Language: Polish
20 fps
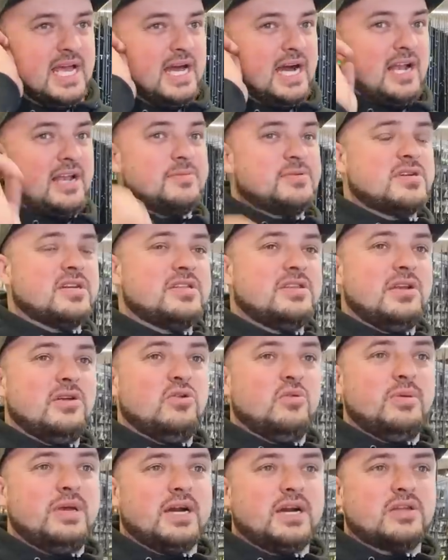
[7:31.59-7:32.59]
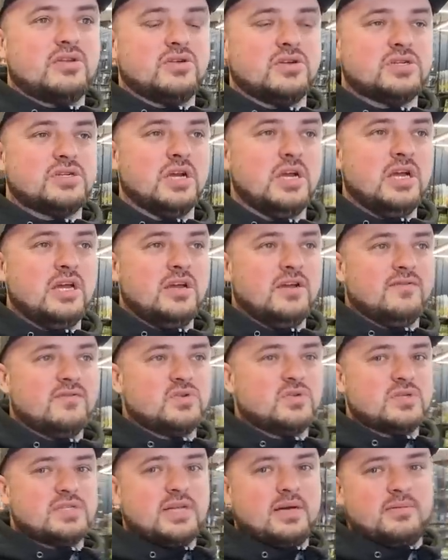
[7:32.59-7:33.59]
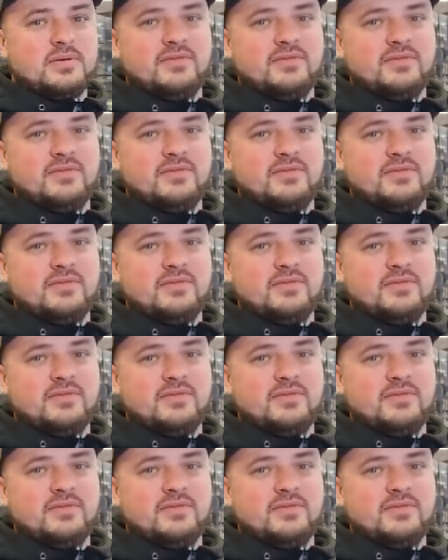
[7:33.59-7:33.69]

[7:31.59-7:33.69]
Ale na przykład nie lubię, jak ktoś wrzuca,